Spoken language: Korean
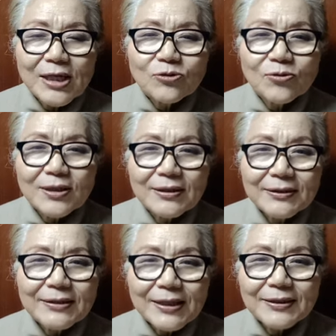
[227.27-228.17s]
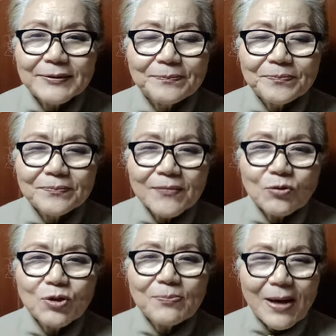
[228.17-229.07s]
약속한 그 땅은
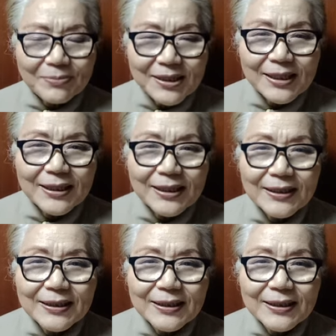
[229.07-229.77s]
우리 밥이다.